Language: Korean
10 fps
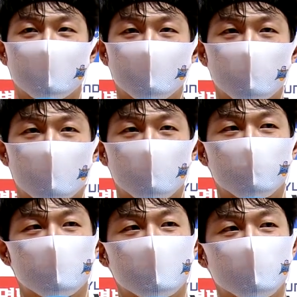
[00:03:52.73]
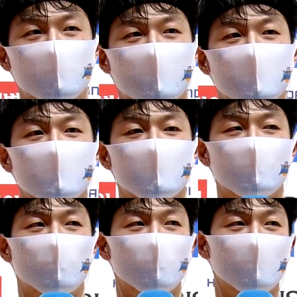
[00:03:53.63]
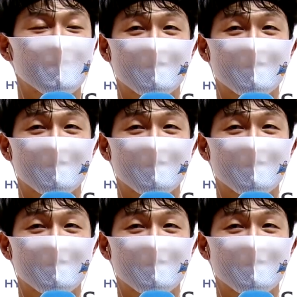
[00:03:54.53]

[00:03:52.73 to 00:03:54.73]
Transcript: 예, 플레이오프 챔프전까지 꼭